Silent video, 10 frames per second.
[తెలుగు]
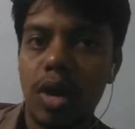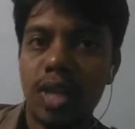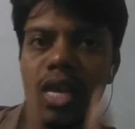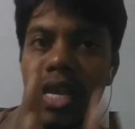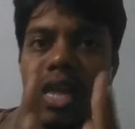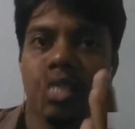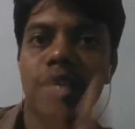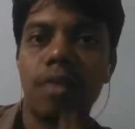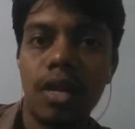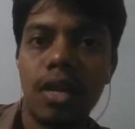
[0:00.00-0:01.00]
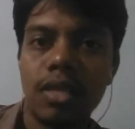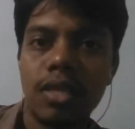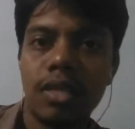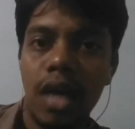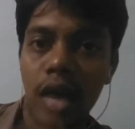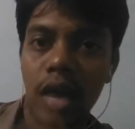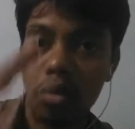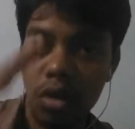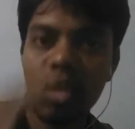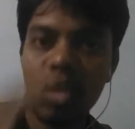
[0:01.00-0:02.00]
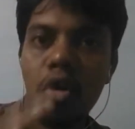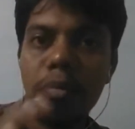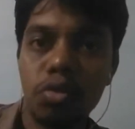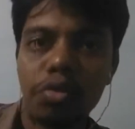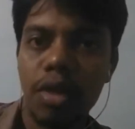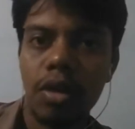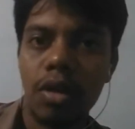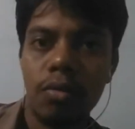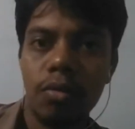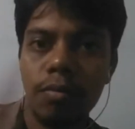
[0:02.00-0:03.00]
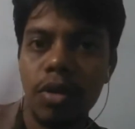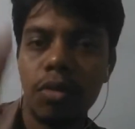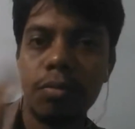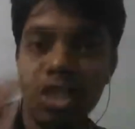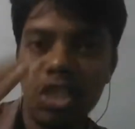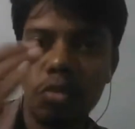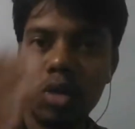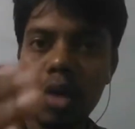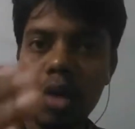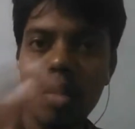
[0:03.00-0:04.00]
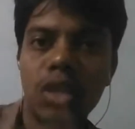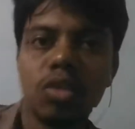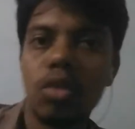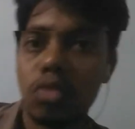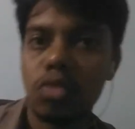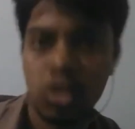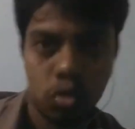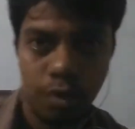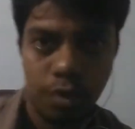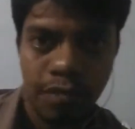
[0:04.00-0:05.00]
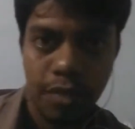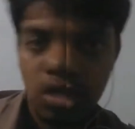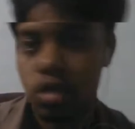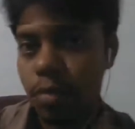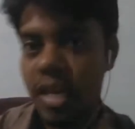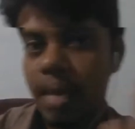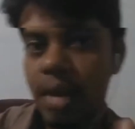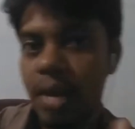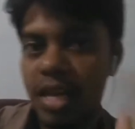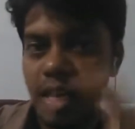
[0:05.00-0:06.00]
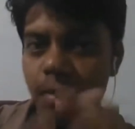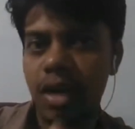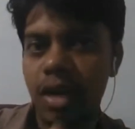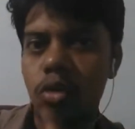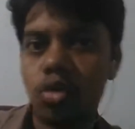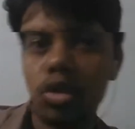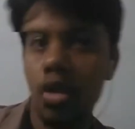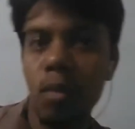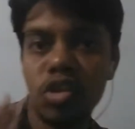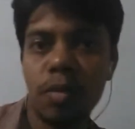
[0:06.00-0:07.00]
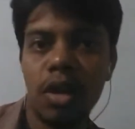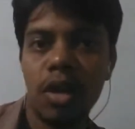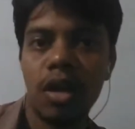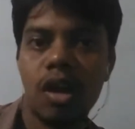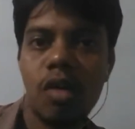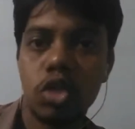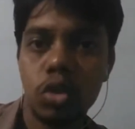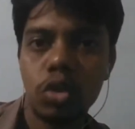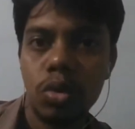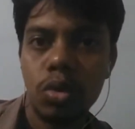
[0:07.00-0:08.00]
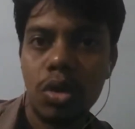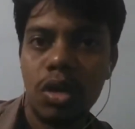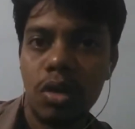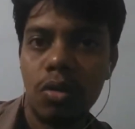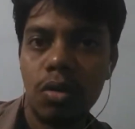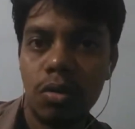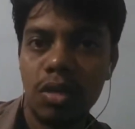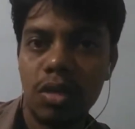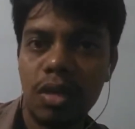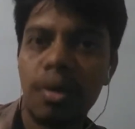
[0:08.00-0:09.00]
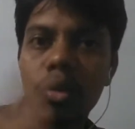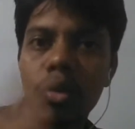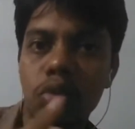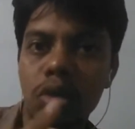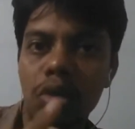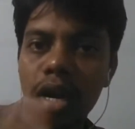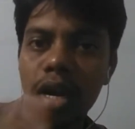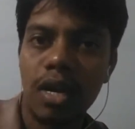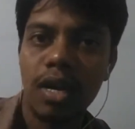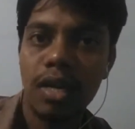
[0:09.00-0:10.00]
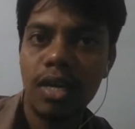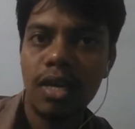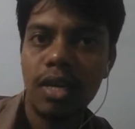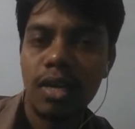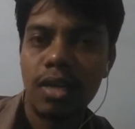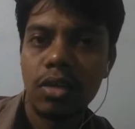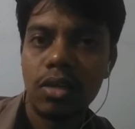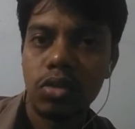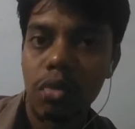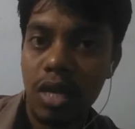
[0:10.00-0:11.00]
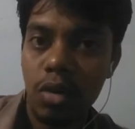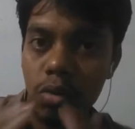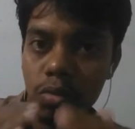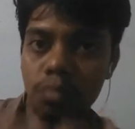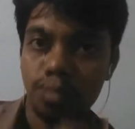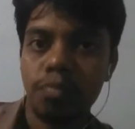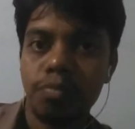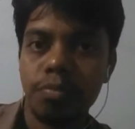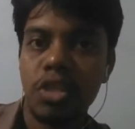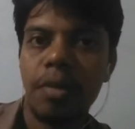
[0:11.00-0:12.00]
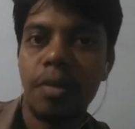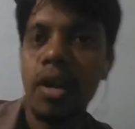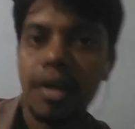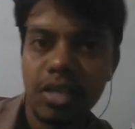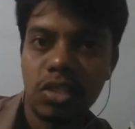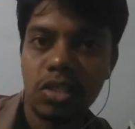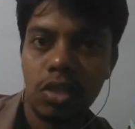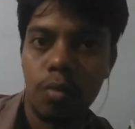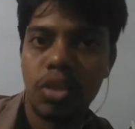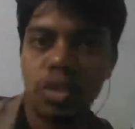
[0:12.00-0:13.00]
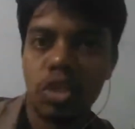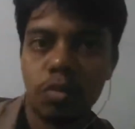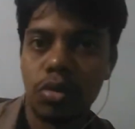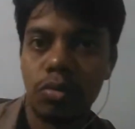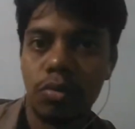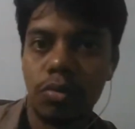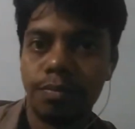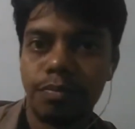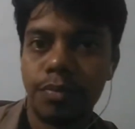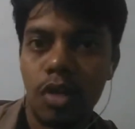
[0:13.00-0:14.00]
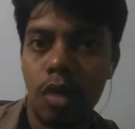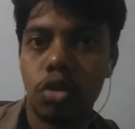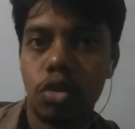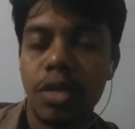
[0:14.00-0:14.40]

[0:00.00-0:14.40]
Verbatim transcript: అది ఎలా చదవాలనేది అందులో ఏ టాపిక్స్ ఉన్నాయో మీరు మీకు చెప్తున్నాను అది నోట్ డౌన్ చేసుకోండి సో మీకు ఏమైనా ఇంకేమైనా డౌట్స్ ఉంటే బుక్స్ పరంగా కావచ్చు నేను ఇంకేమైనా డౌట్స్ ఉంటే నన్ను అడగండి సో నేను మీకు చెప్పడానికి ట్రై చేస్తాను మంచి బుక్స్ కావచ్చు